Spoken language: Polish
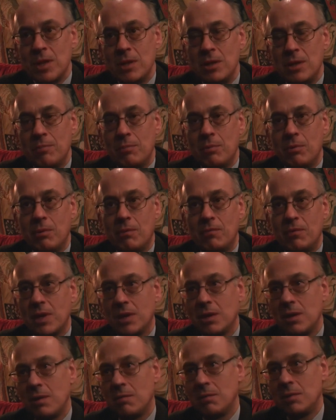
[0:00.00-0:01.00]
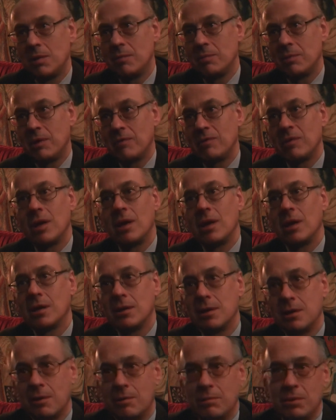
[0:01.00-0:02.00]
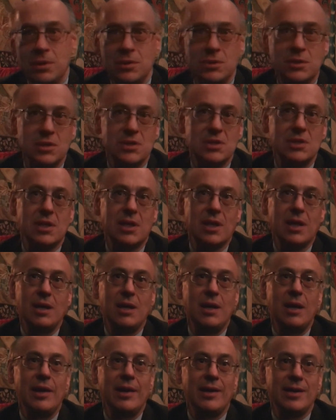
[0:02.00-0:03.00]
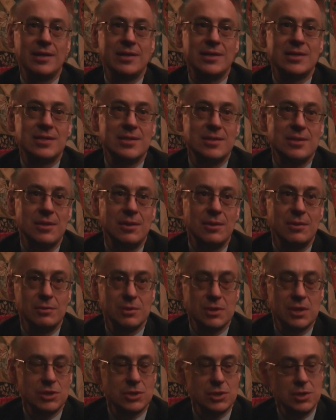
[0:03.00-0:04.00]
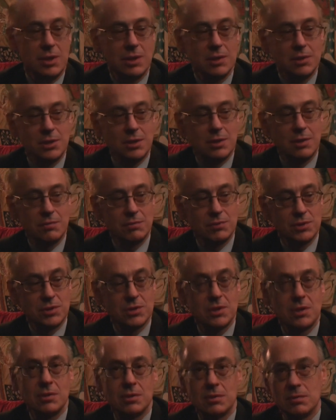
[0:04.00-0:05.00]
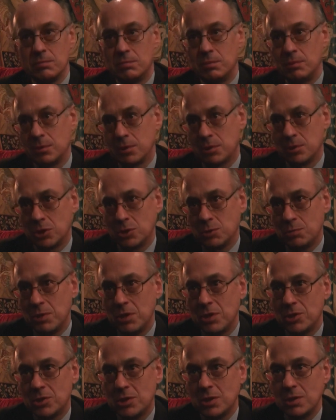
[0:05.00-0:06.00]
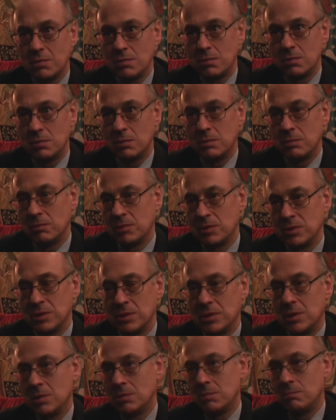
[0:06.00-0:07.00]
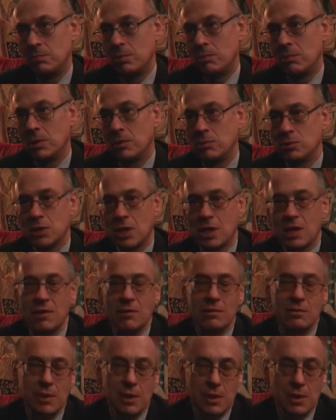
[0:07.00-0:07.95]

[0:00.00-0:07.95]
nie było wiadomo, prawda, jak to będzie z reelekcją, zaczynało się to wszystko, chociaż pierwsze były już takie e,